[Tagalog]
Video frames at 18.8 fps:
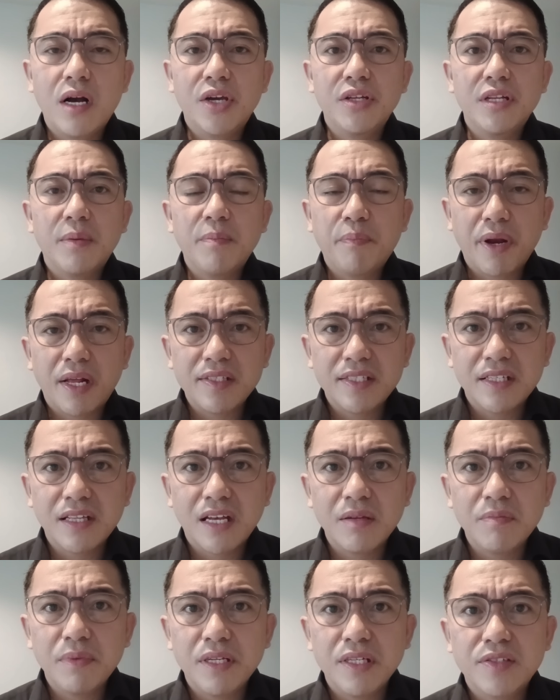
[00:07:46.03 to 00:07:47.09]
ngayon ng present
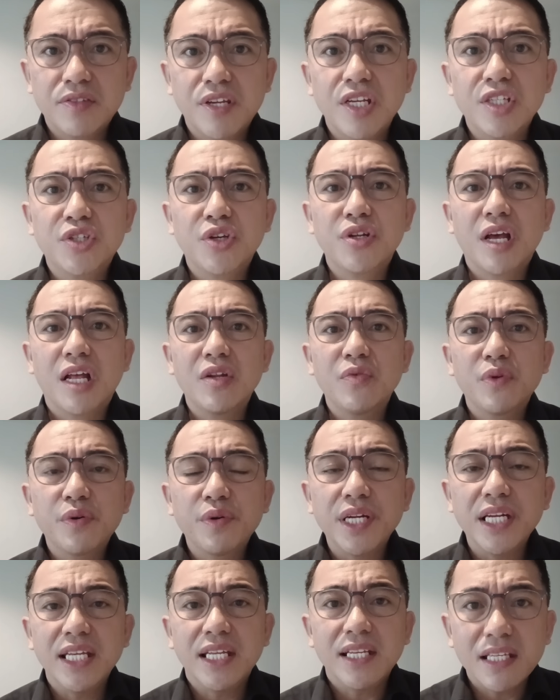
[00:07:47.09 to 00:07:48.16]
administration and we
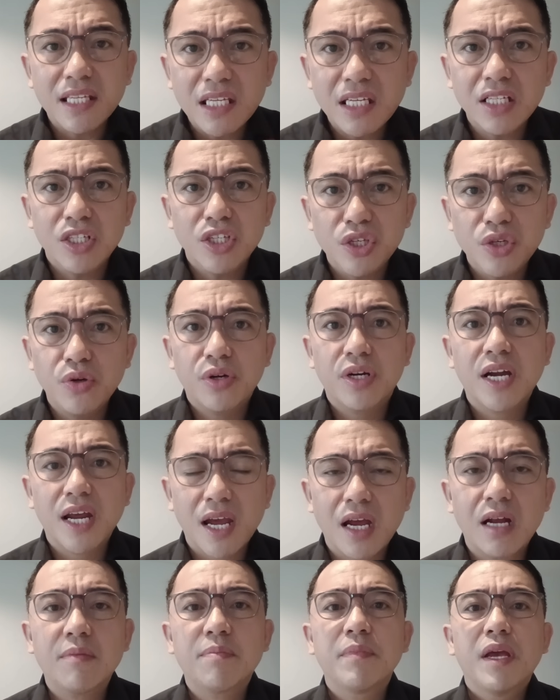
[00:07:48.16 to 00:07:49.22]
really need your
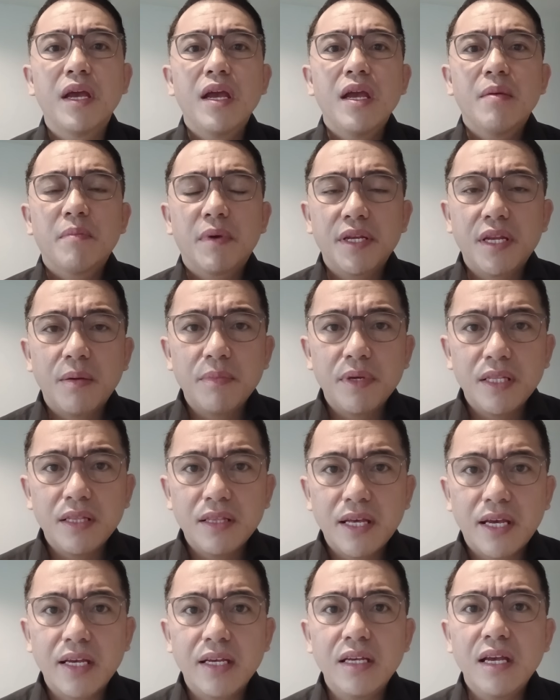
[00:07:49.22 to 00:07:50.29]
help, Madam
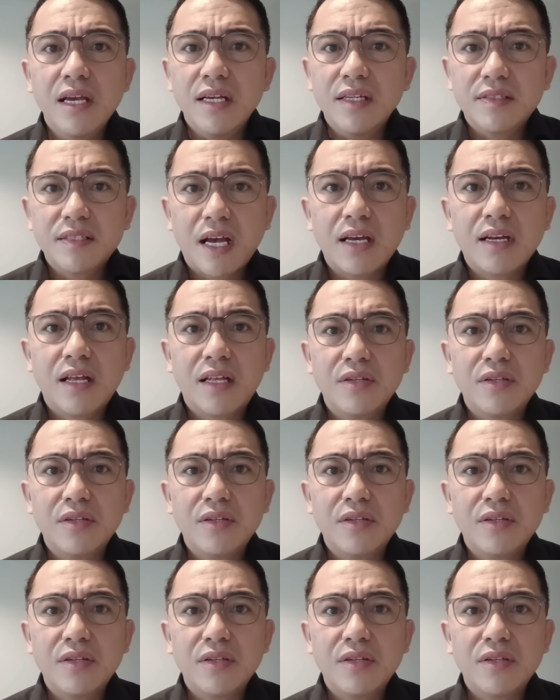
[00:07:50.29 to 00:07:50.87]
Inday Sara